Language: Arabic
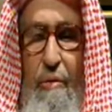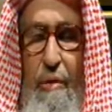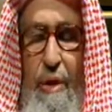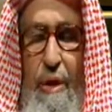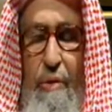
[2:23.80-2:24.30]

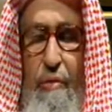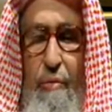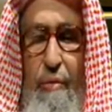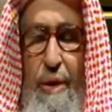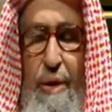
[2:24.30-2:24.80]

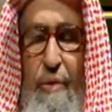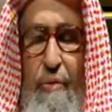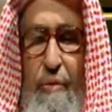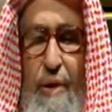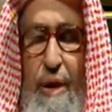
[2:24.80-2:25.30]
وليكتب
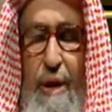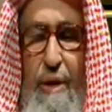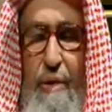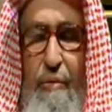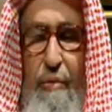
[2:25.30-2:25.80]
بينكم
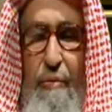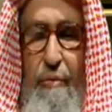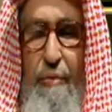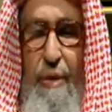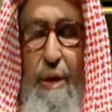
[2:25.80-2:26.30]

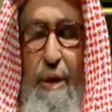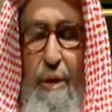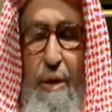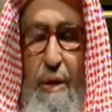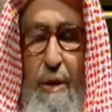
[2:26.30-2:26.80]
كاتب
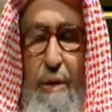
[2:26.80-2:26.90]
بالعدل